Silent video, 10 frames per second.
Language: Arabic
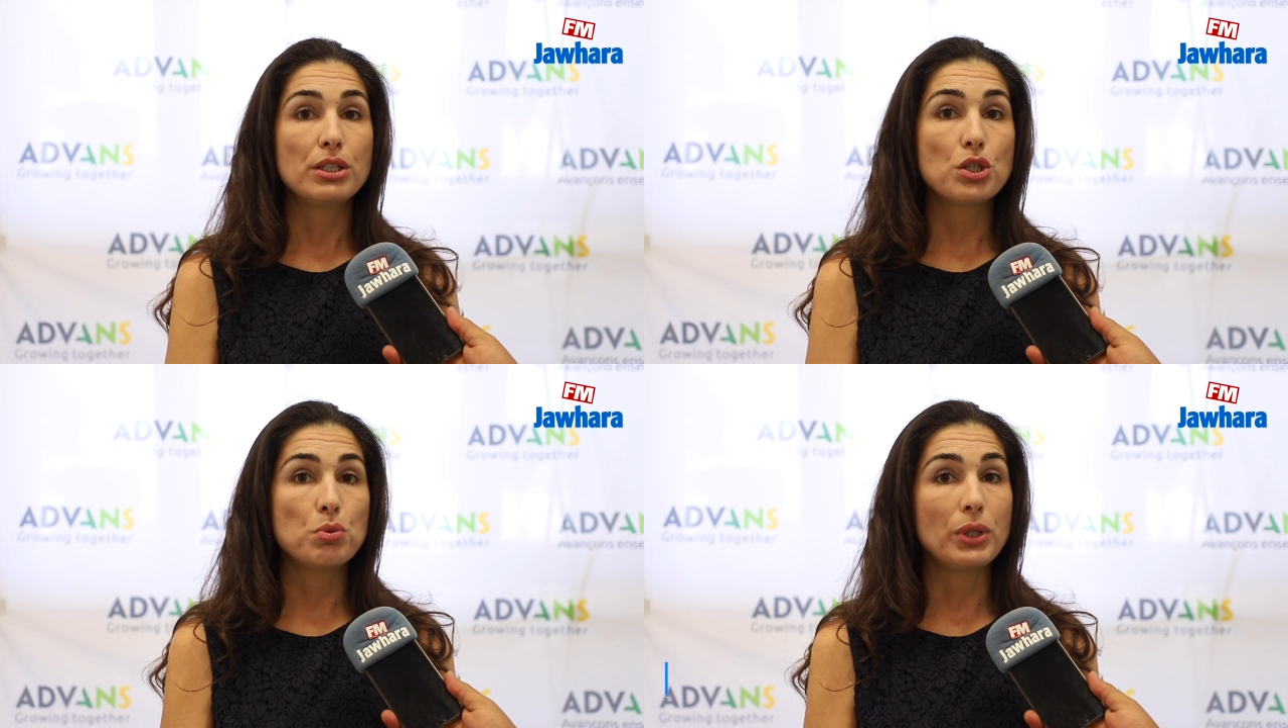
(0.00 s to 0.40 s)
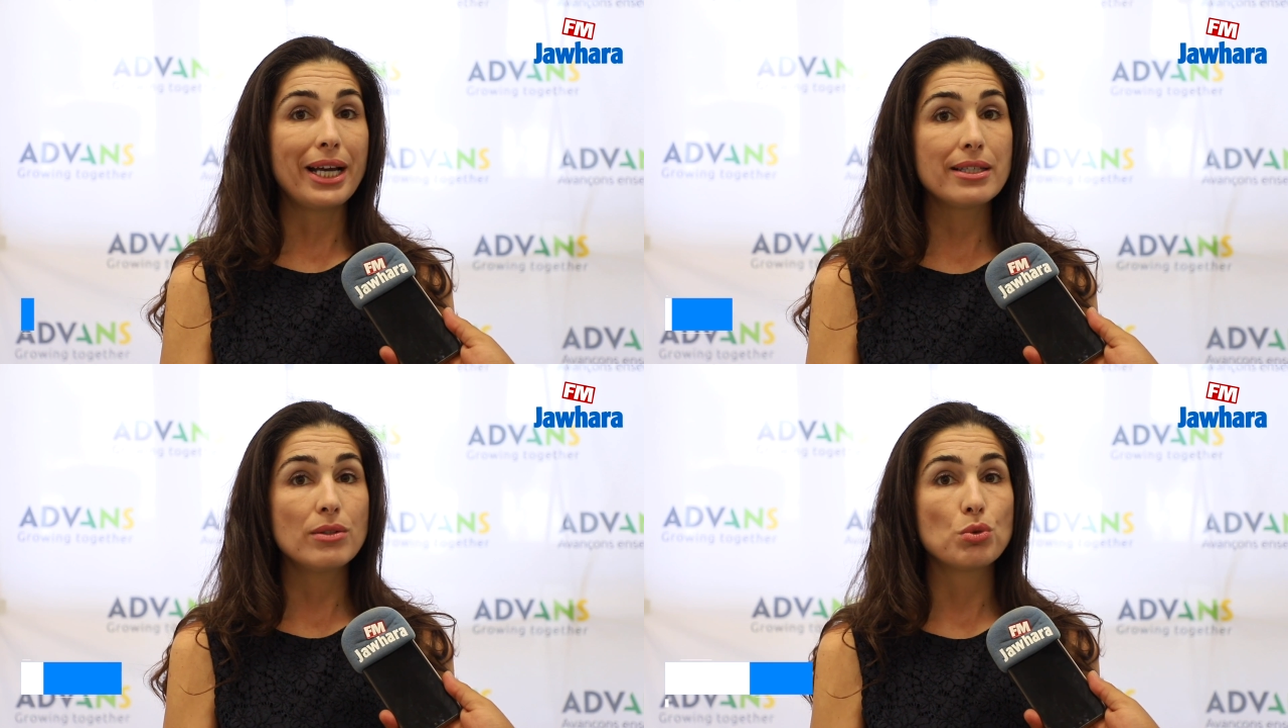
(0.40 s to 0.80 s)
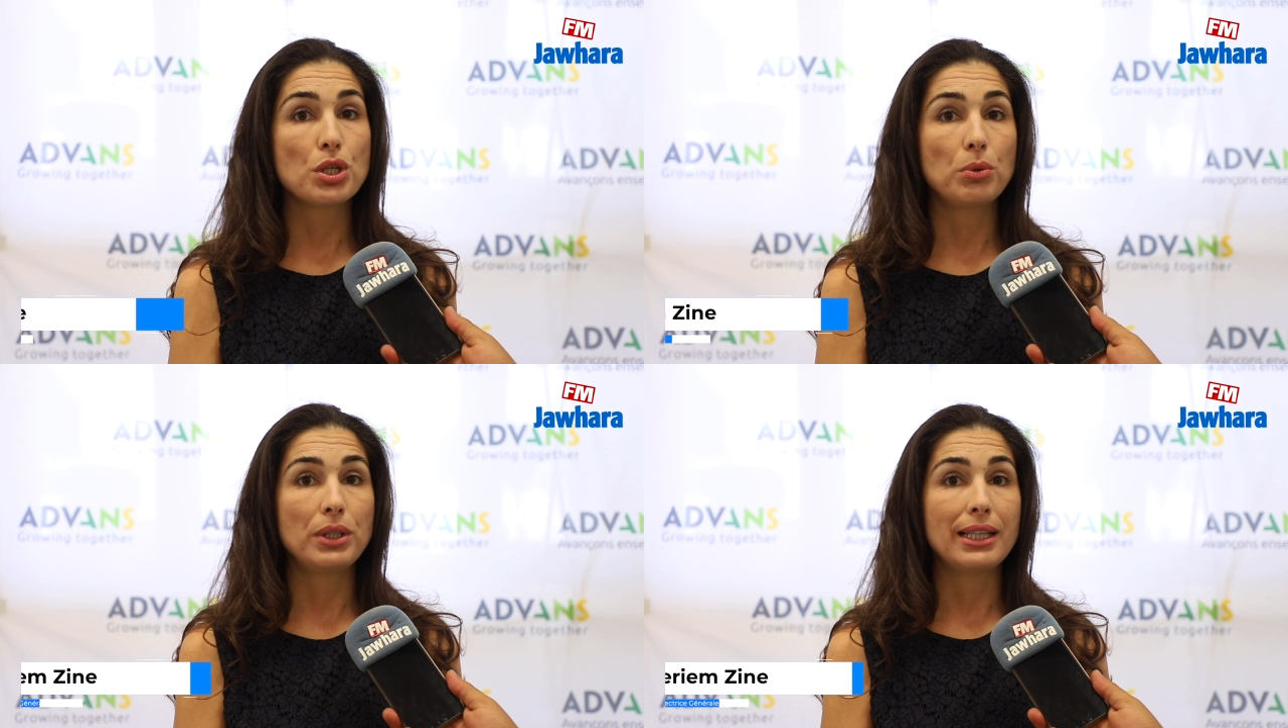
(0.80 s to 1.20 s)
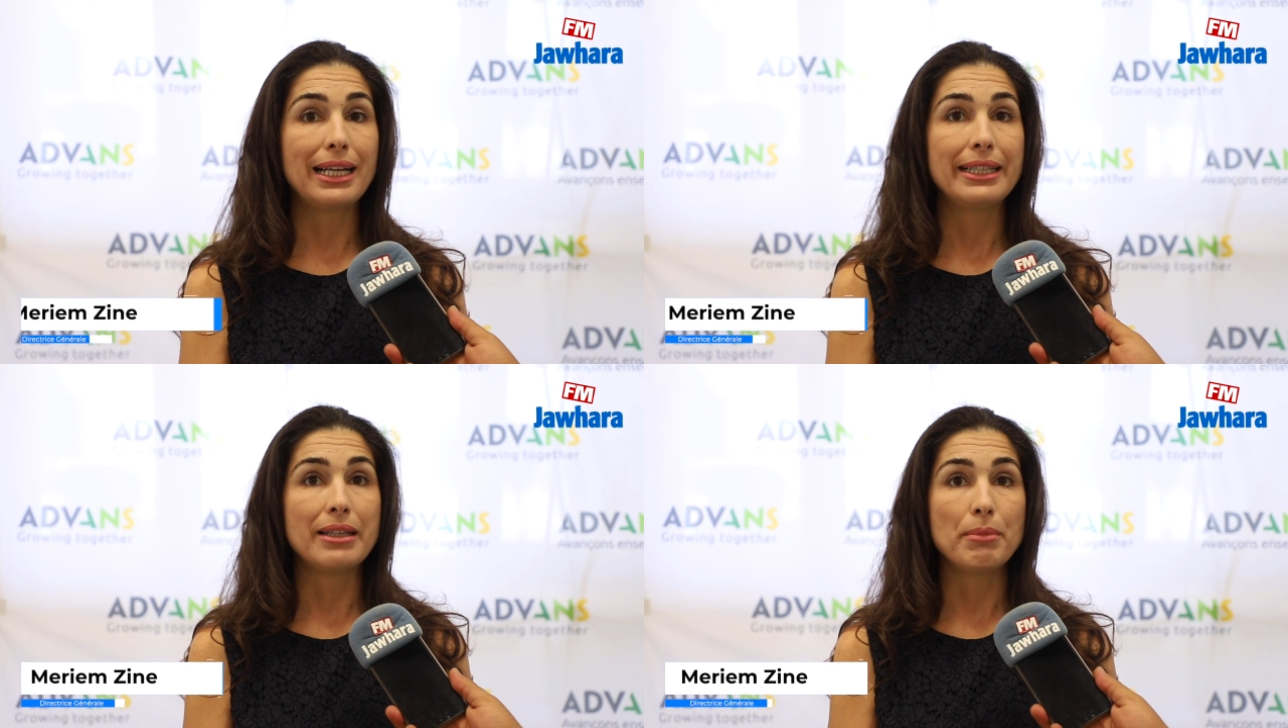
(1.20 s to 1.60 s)
نجموا نحسنوا جودة
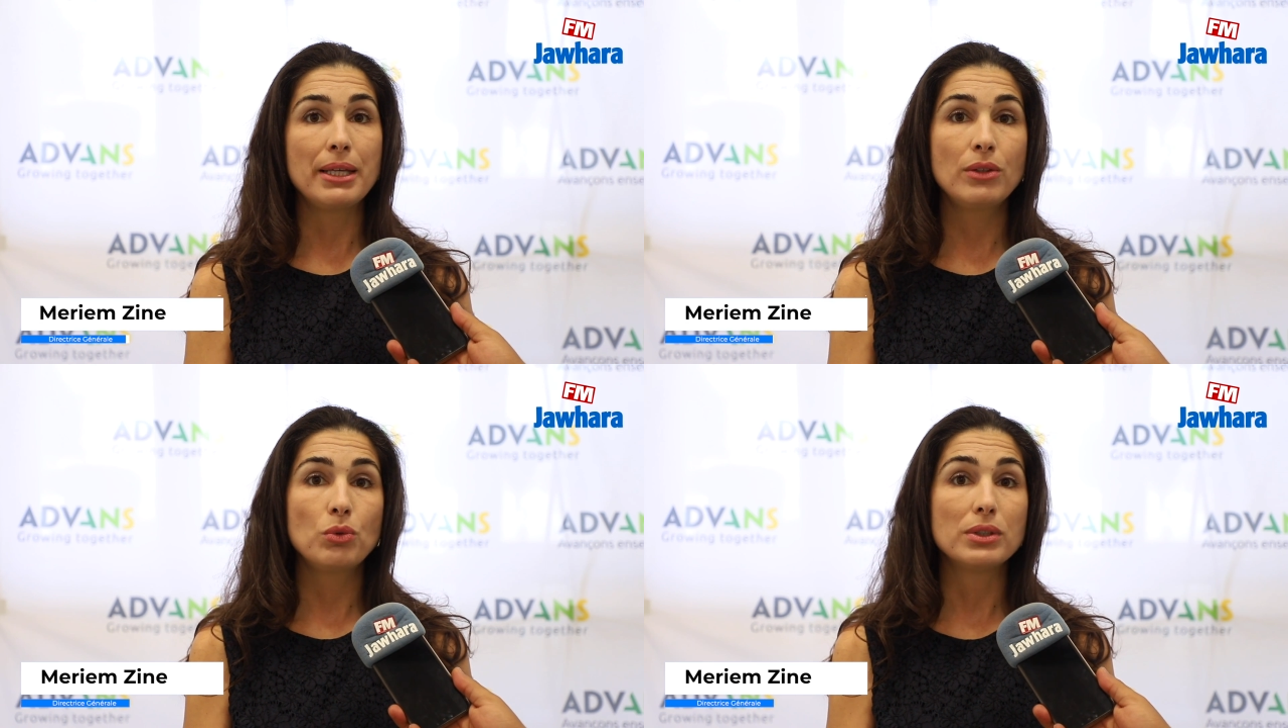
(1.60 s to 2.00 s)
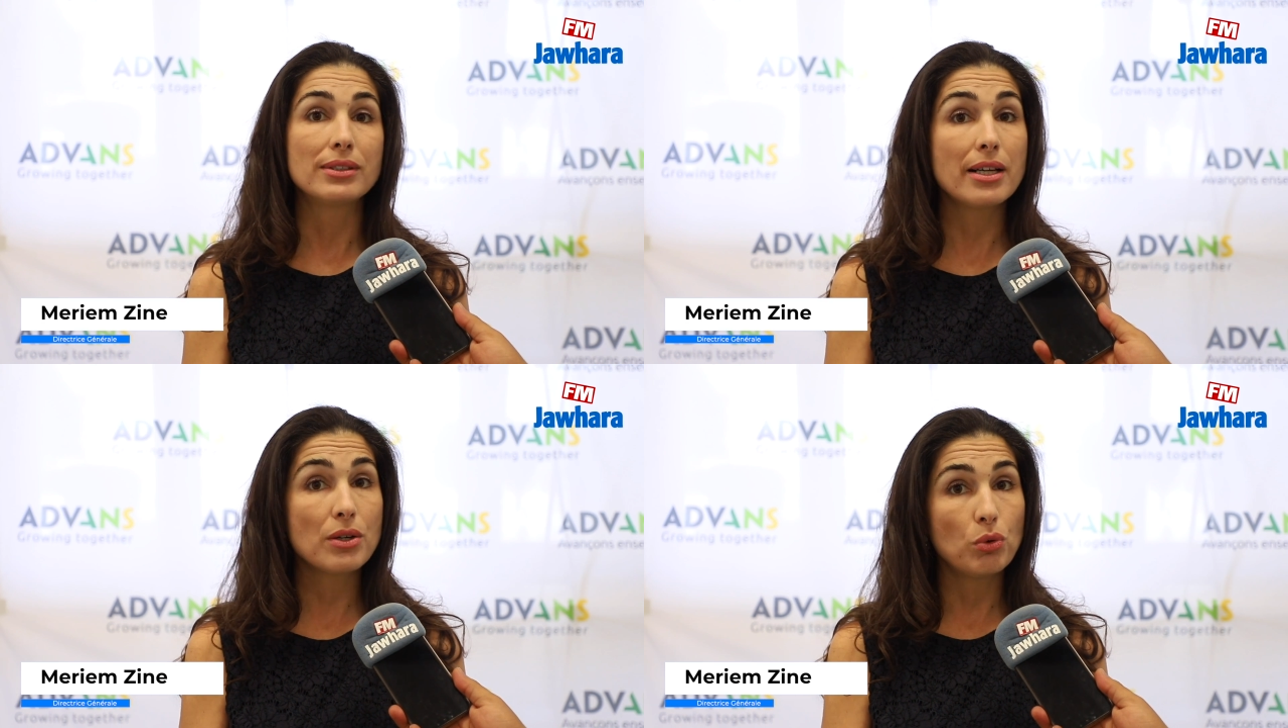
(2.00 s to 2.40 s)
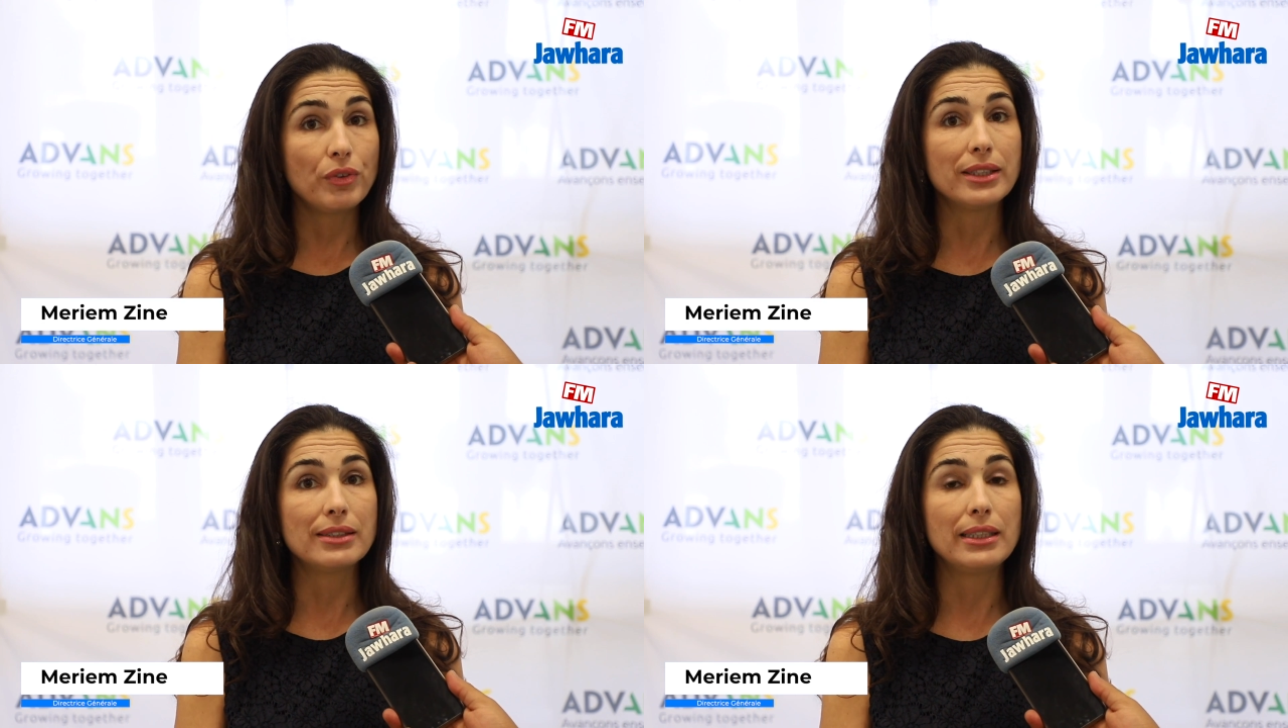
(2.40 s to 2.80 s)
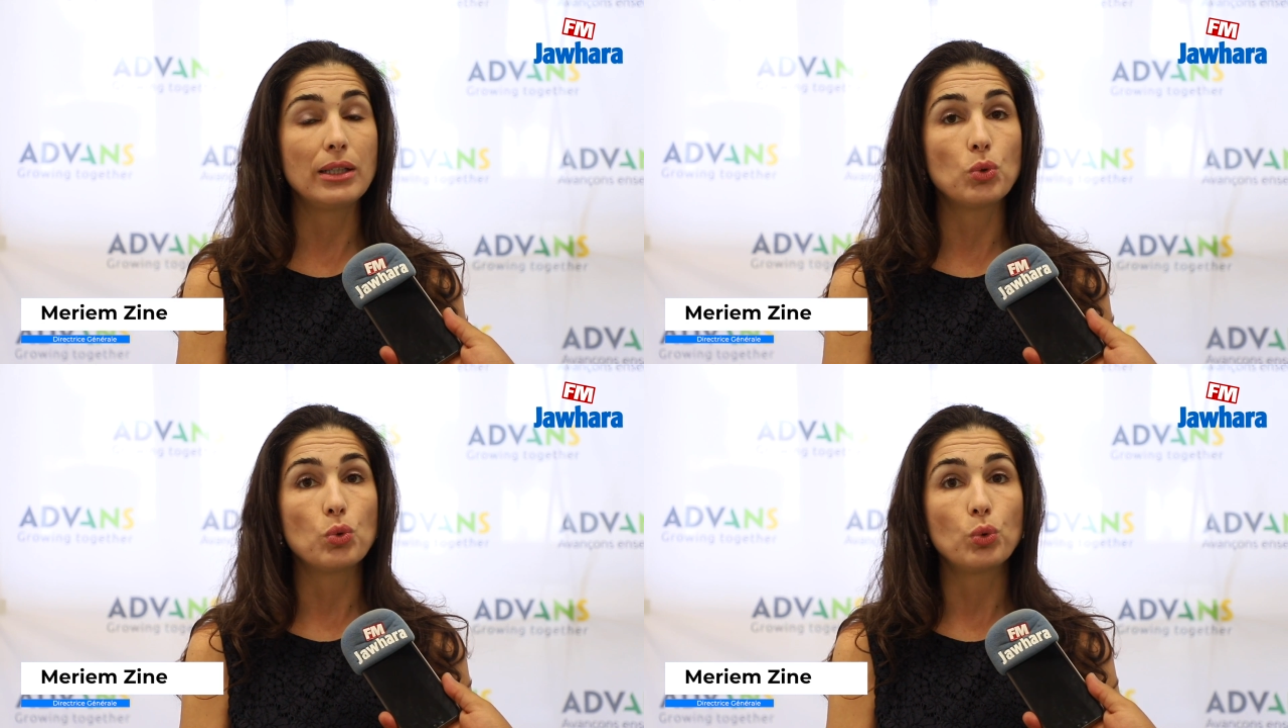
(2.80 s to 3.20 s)
الخدمات ونسرعوا في إسناد
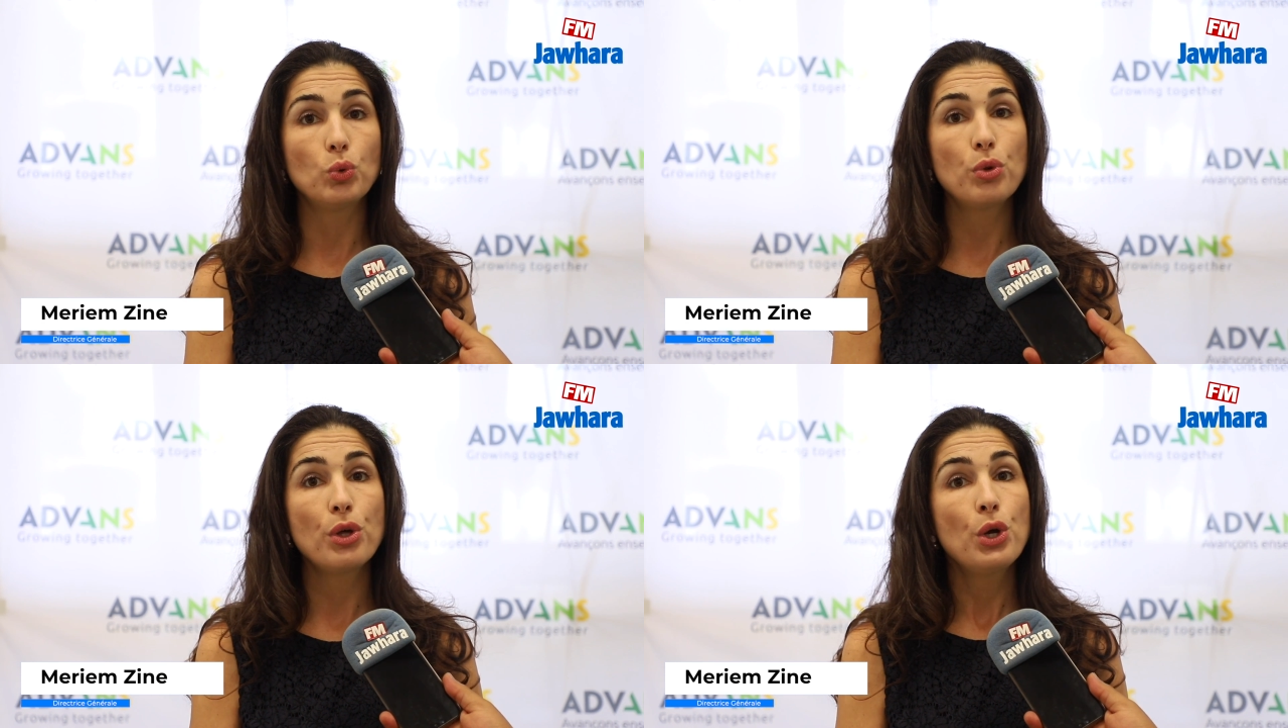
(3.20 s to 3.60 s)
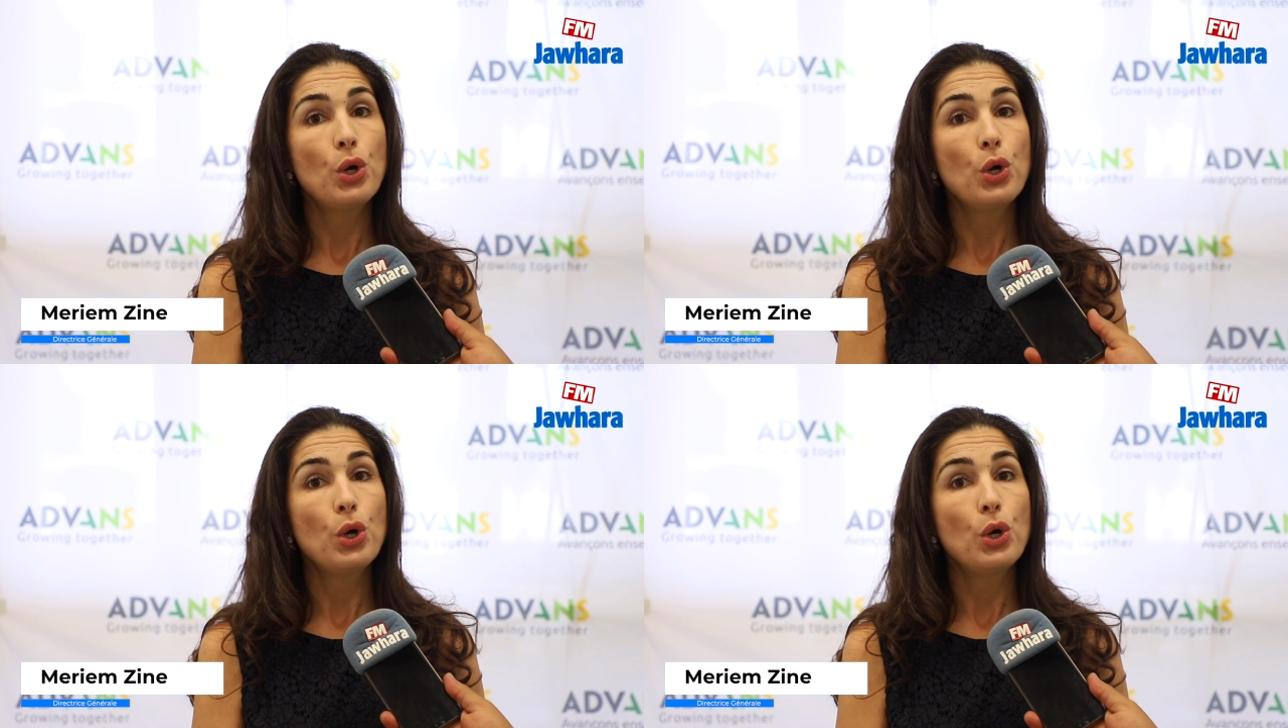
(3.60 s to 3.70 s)
القروض